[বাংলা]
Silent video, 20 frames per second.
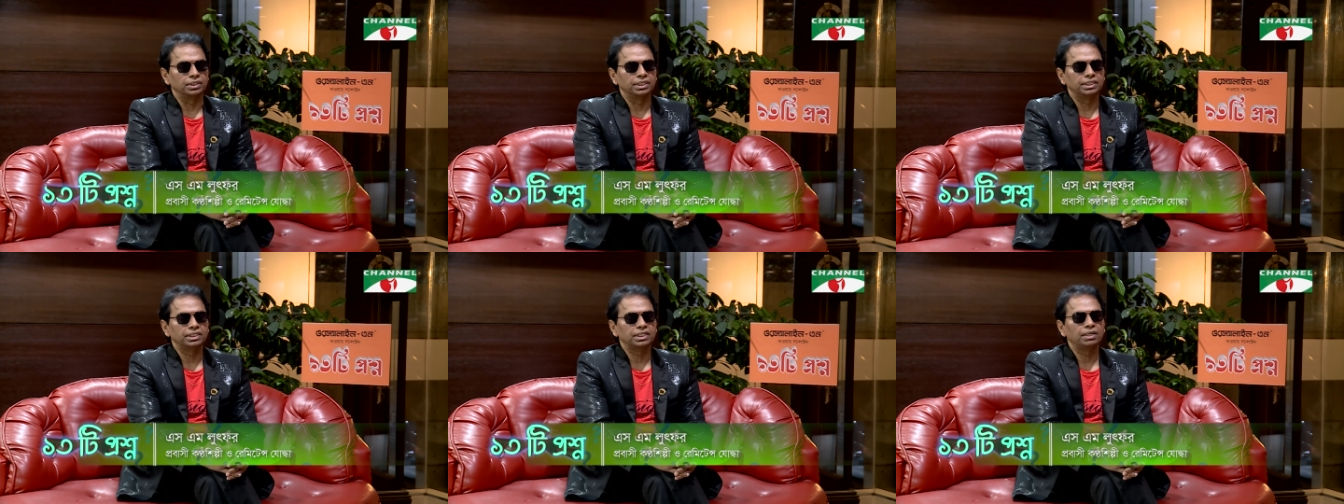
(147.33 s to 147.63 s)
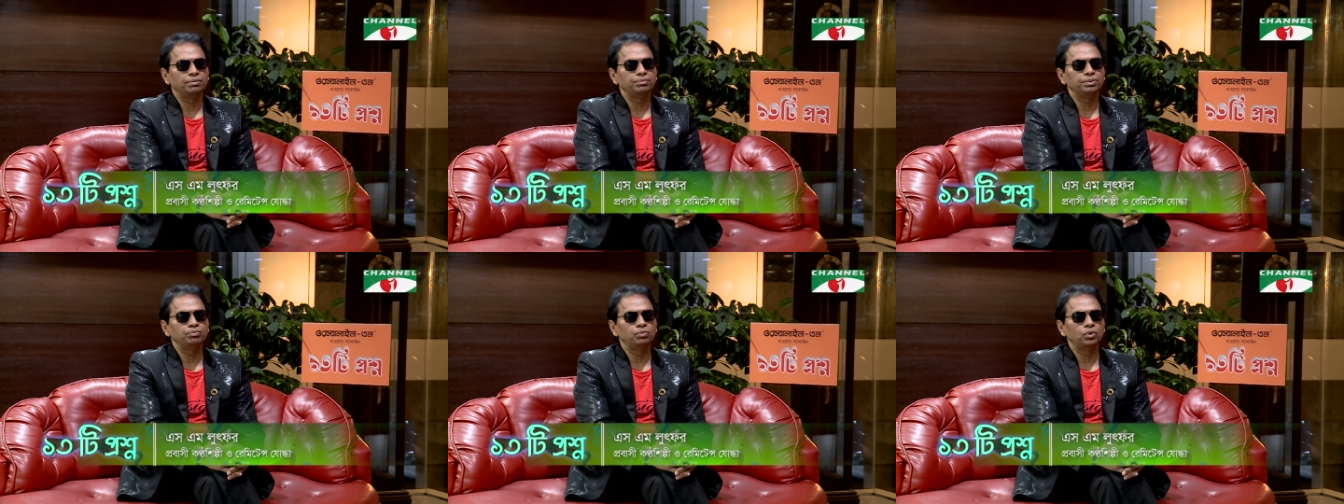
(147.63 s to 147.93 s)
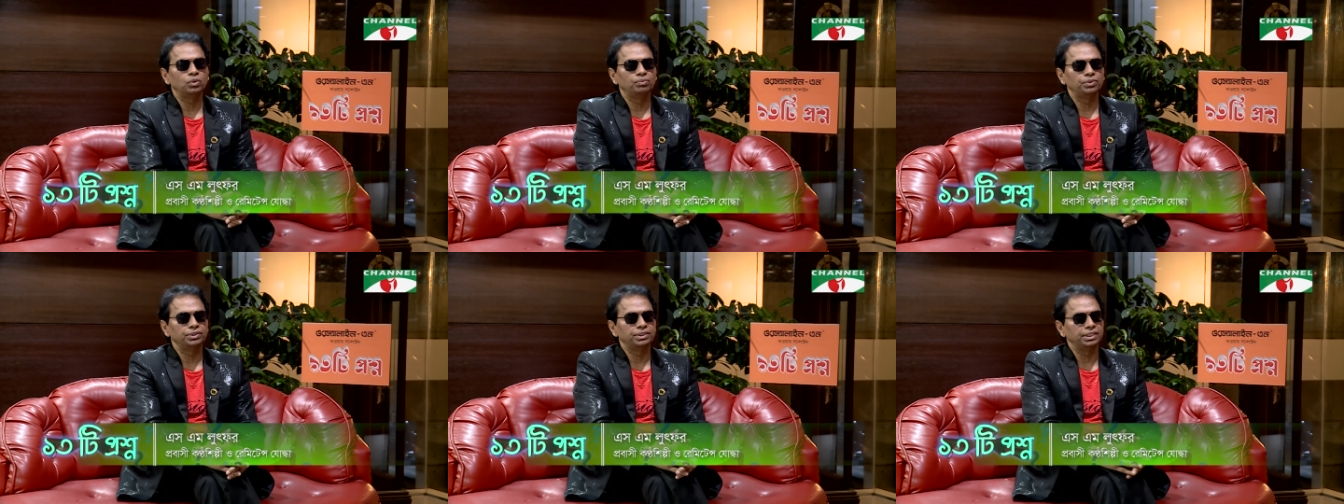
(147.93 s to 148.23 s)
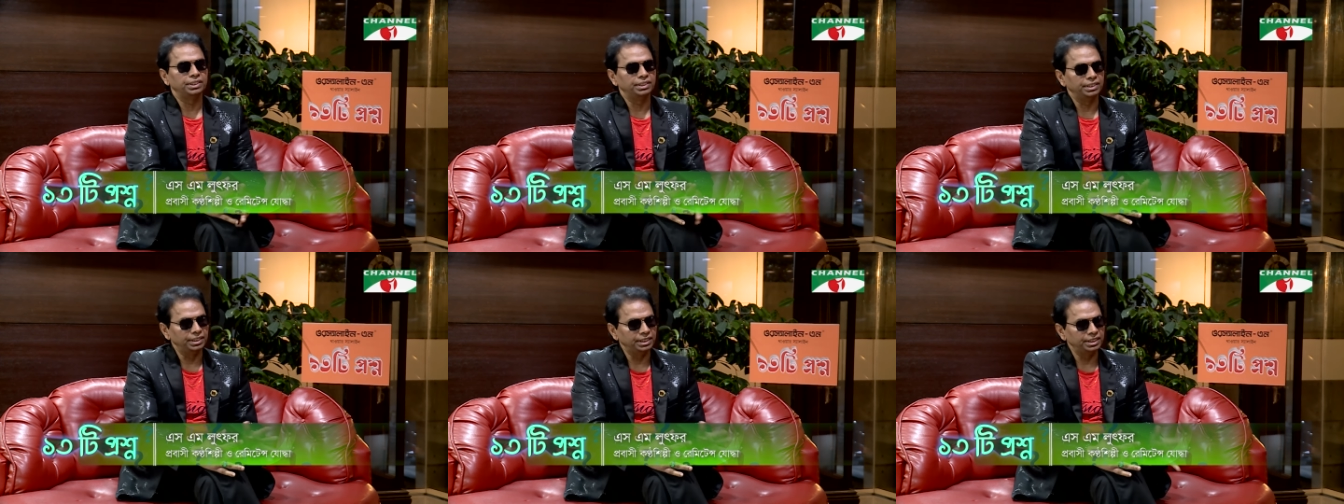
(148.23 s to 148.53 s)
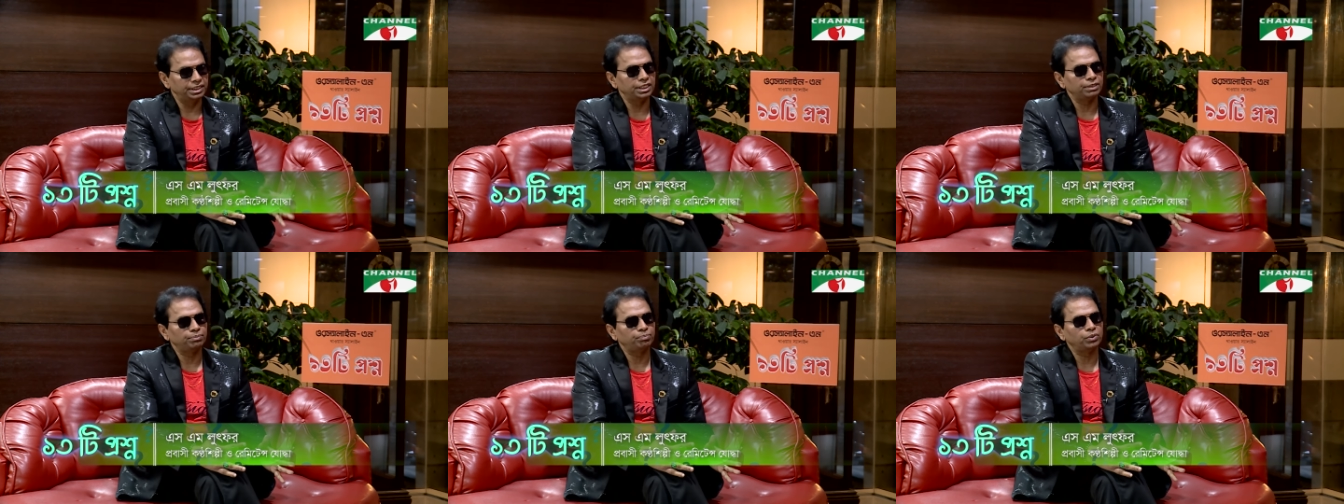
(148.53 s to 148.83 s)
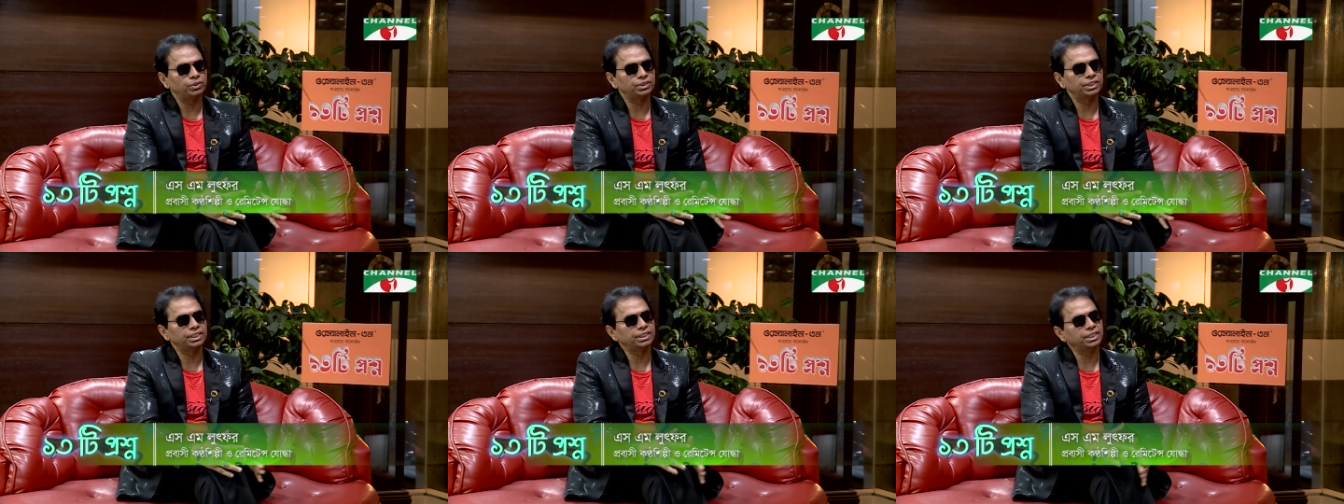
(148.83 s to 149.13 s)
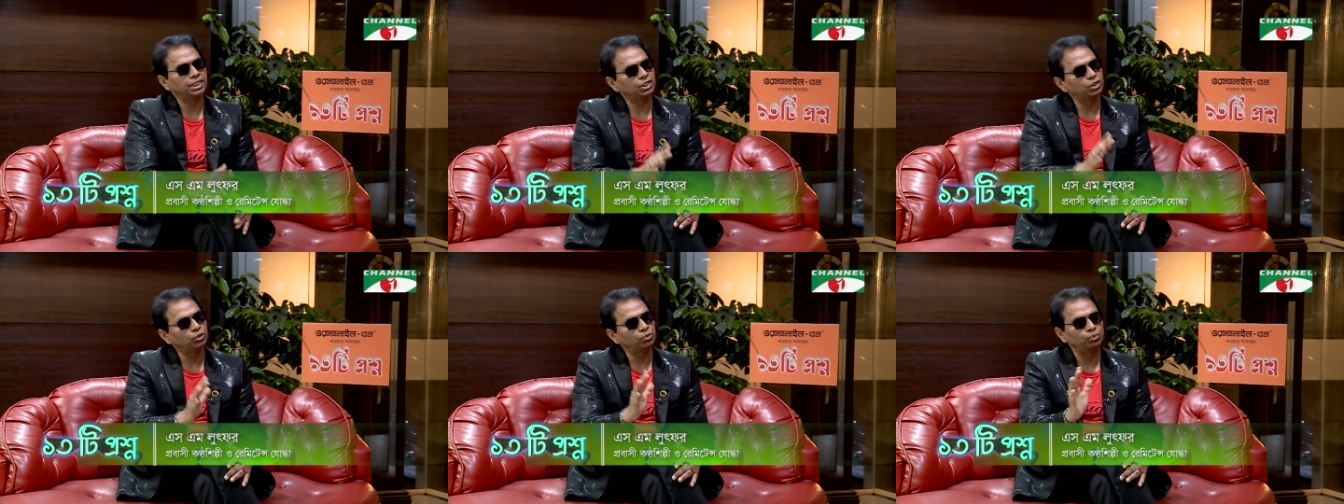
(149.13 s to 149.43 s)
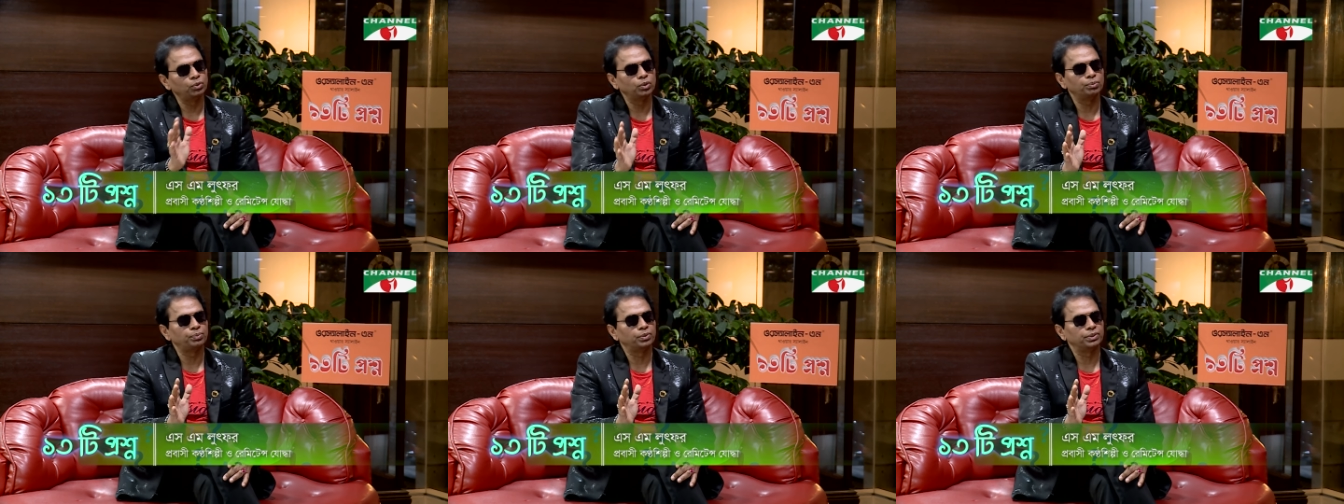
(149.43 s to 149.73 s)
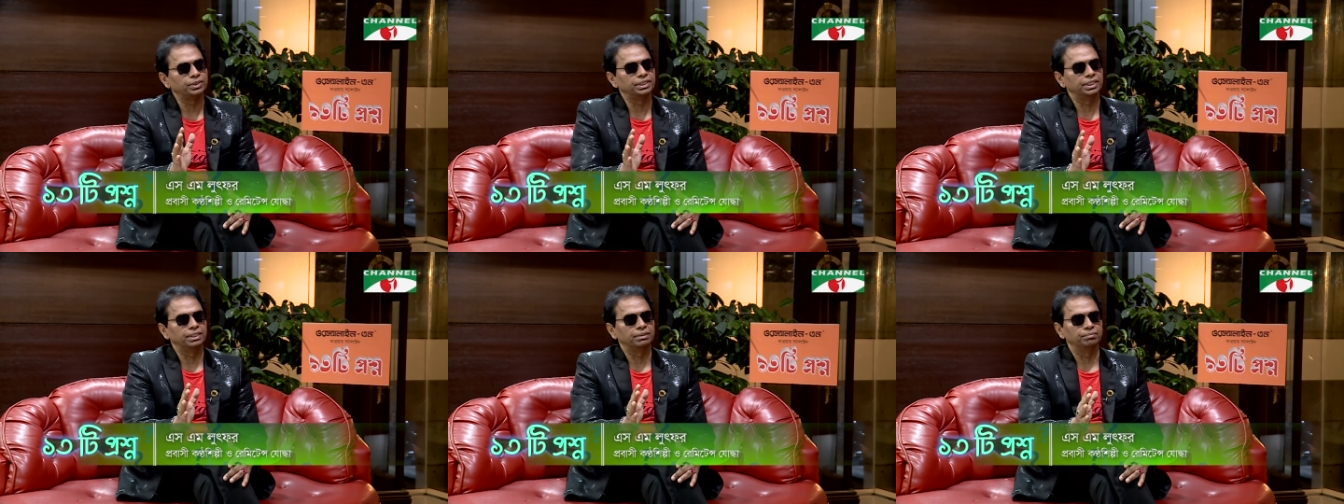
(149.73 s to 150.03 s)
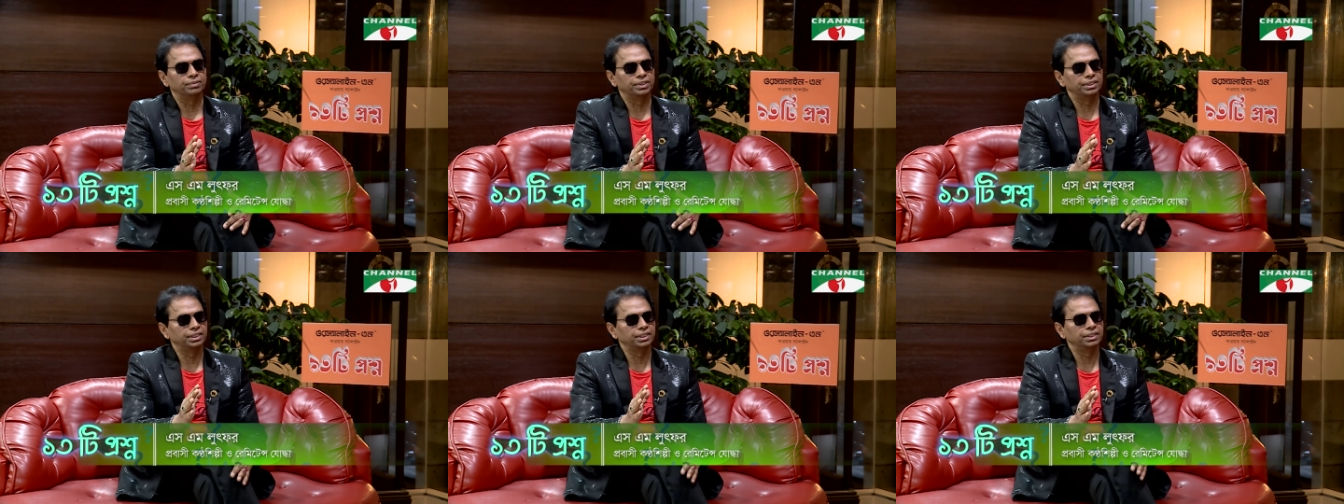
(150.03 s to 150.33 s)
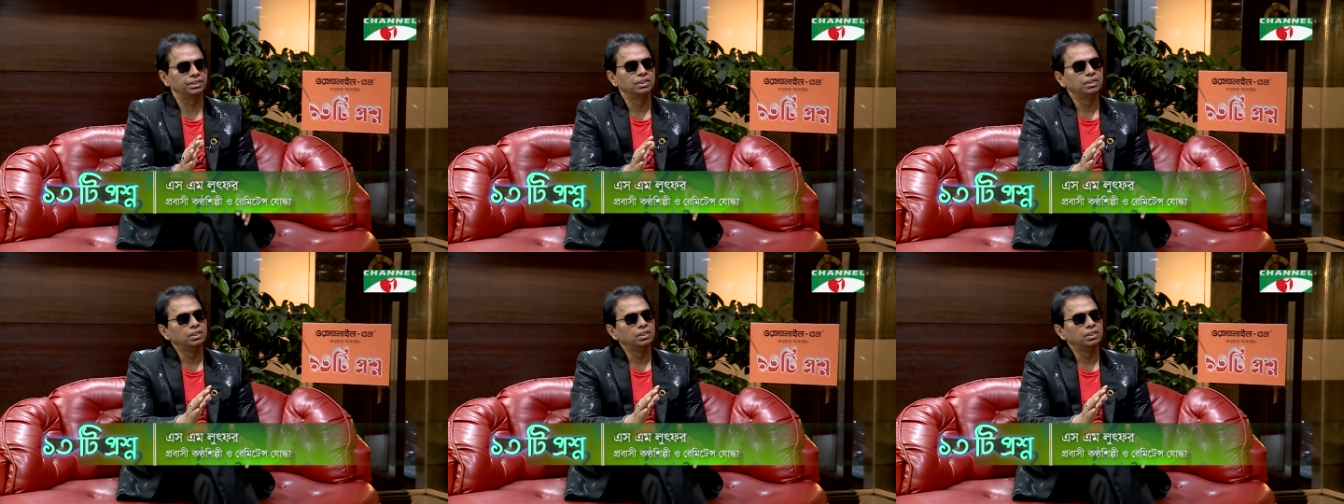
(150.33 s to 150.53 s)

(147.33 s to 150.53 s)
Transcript: এটা আমি বলবো যে নিচের পর্যায় থেকে উপর পর্যায়ে মানে